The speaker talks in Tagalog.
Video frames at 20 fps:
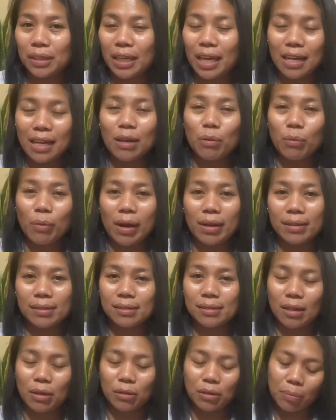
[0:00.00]
anywhere in
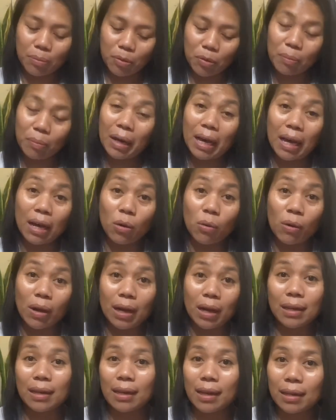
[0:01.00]
Saudi po, makakuha
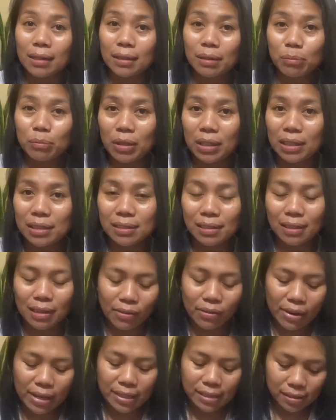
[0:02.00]
ka ng police
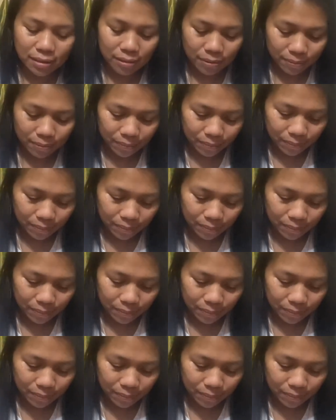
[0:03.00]
clearance.